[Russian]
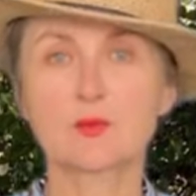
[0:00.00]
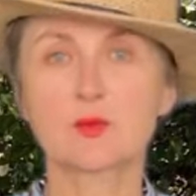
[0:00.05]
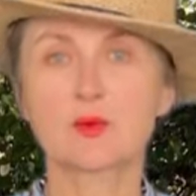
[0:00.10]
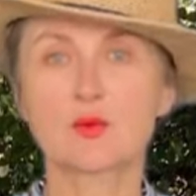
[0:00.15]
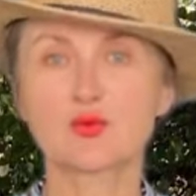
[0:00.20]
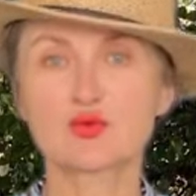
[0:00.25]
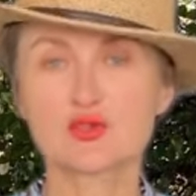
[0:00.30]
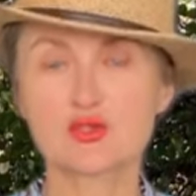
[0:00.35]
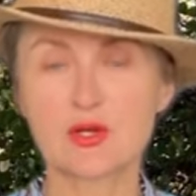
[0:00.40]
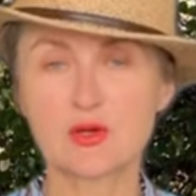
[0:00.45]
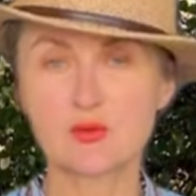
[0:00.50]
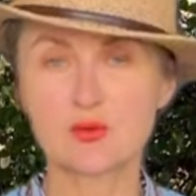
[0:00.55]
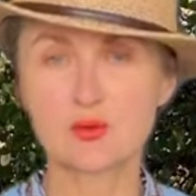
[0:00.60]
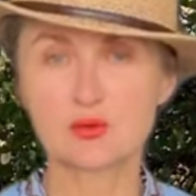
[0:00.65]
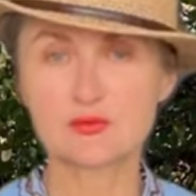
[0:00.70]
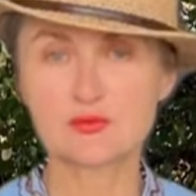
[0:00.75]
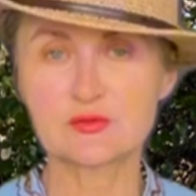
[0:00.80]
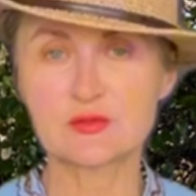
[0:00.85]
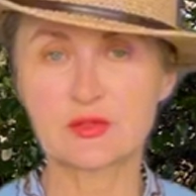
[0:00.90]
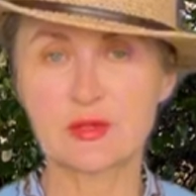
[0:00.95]
Уже
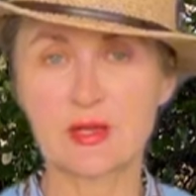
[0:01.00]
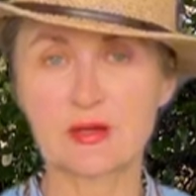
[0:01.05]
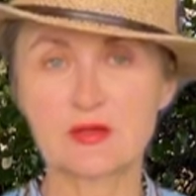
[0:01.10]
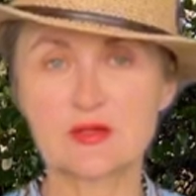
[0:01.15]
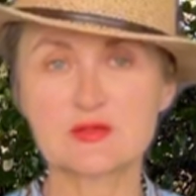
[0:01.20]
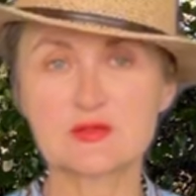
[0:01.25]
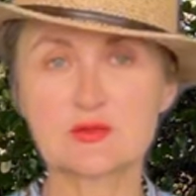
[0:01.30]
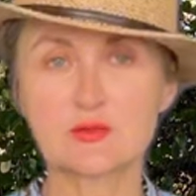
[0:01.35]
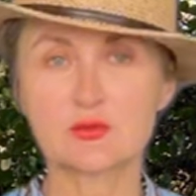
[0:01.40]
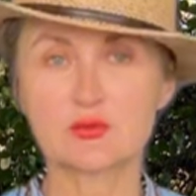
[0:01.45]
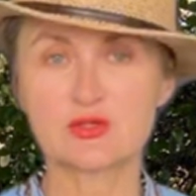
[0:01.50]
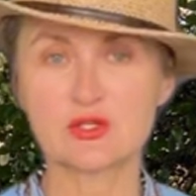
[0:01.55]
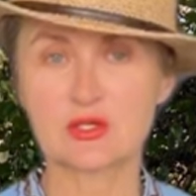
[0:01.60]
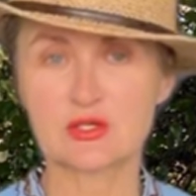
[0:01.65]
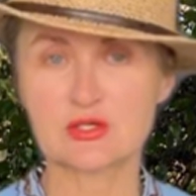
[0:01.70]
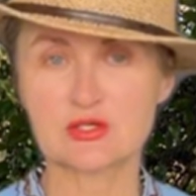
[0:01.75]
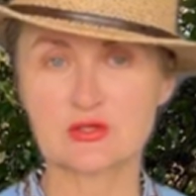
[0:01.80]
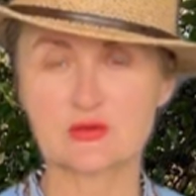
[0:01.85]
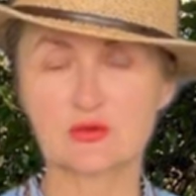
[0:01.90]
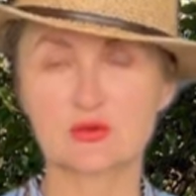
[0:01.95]
год террористы
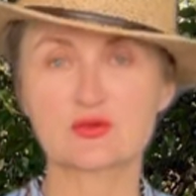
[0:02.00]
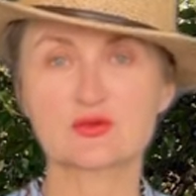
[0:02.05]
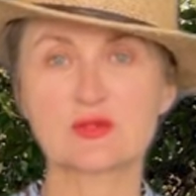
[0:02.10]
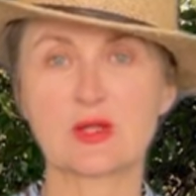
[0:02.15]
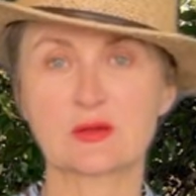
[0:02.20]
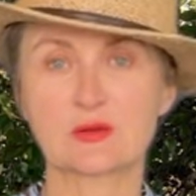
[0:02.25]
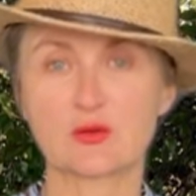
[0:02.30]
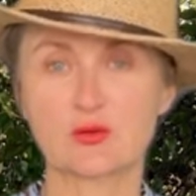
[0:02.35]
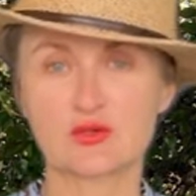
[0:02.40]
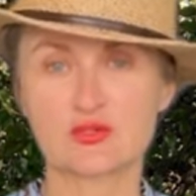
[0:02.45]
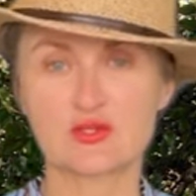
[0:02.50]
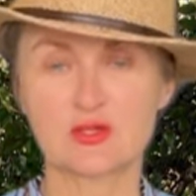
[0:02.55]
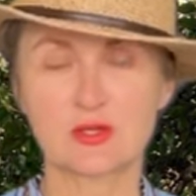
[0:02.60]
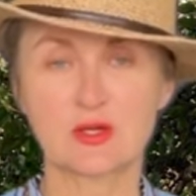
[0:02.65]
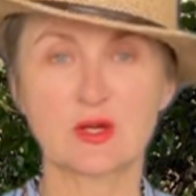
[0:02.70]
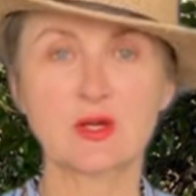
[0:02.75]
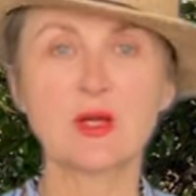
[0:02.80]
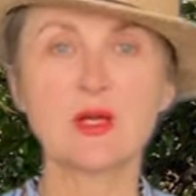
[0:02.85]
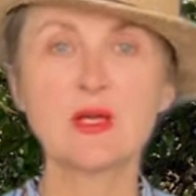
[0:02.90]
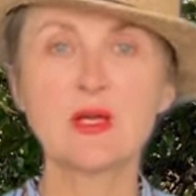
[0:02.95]
удерживают в
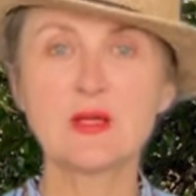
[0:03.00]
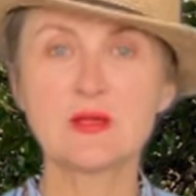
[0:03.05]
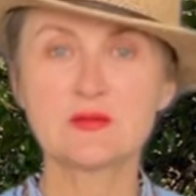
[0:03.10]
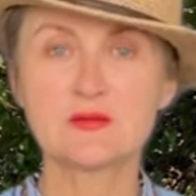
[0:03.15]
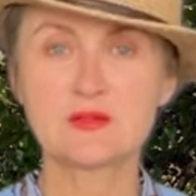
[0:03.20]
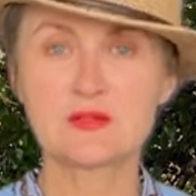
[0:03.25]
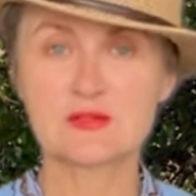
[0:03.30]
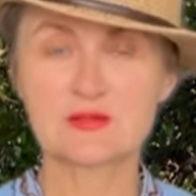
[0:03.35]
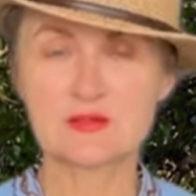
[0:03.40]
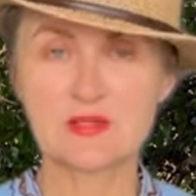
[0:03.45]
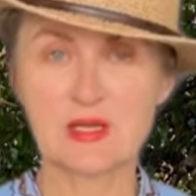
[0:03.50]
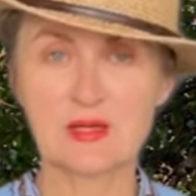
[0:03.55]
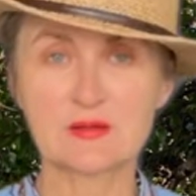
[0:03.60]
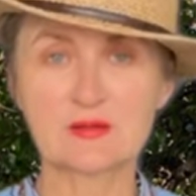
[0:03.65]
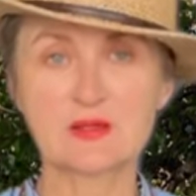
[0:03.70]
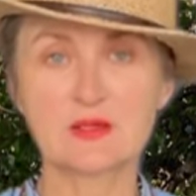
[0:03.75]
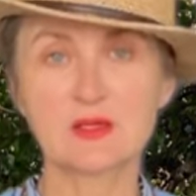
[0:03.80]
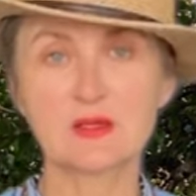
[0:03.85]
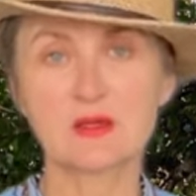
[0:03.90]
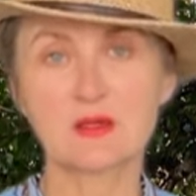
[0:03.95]
заложниках
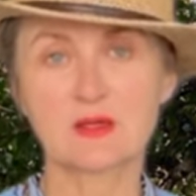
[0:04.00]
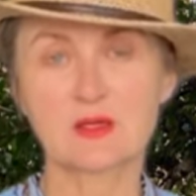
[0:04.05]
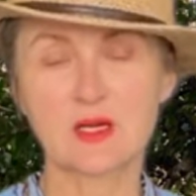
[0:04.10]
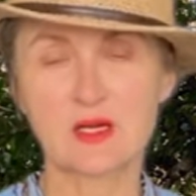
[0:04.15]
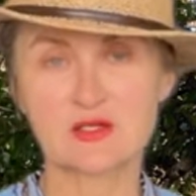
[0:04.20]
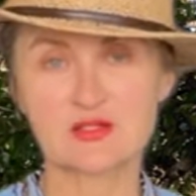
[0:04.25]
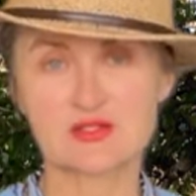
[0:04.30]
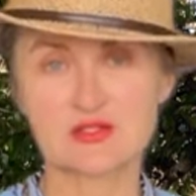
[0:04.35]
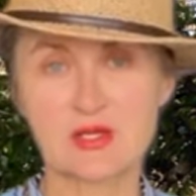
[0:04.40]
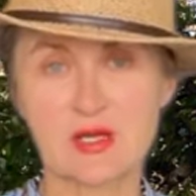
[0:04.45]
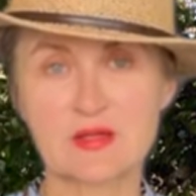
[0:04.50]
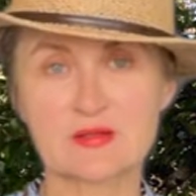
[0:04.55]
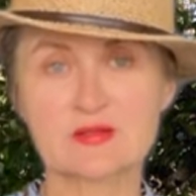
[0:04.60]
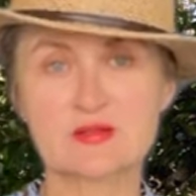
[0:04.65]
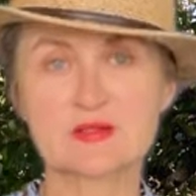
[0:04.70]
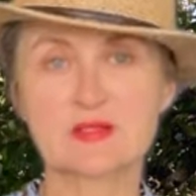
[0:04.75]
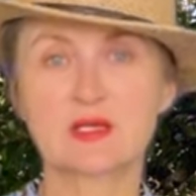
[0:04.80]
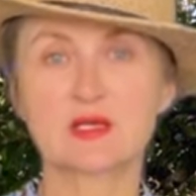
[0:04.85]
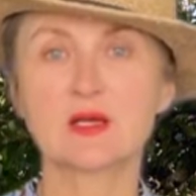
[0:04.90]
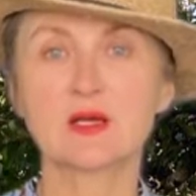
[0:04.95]
десятки
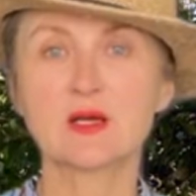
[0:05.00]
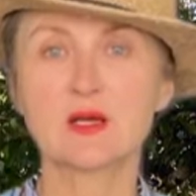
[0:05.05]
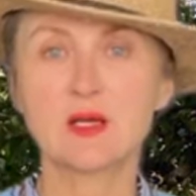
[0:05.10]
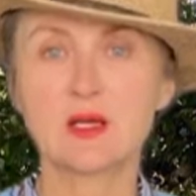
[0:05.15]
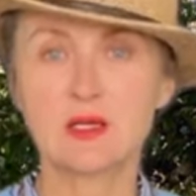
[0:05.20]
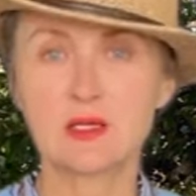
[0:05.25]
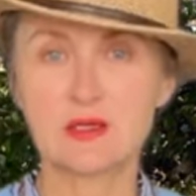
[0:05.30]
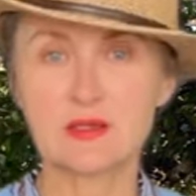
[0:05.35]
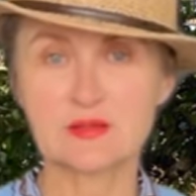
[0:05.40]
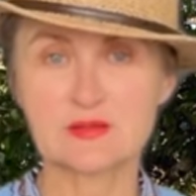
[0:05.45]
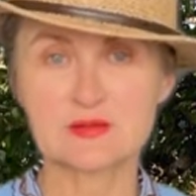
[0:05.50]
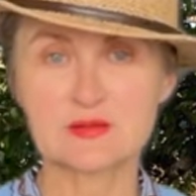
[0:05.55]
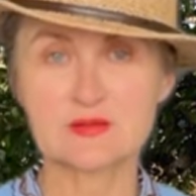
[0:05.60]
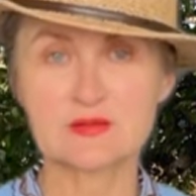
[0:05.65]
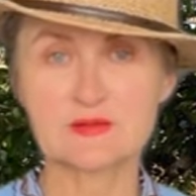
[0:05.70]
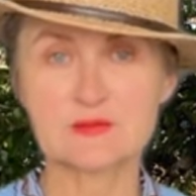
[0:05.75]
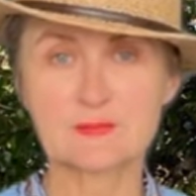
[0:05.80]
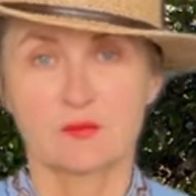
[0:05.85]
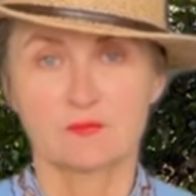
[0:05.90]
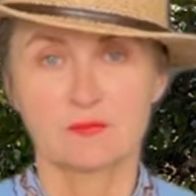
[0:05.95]
гражданских лиц.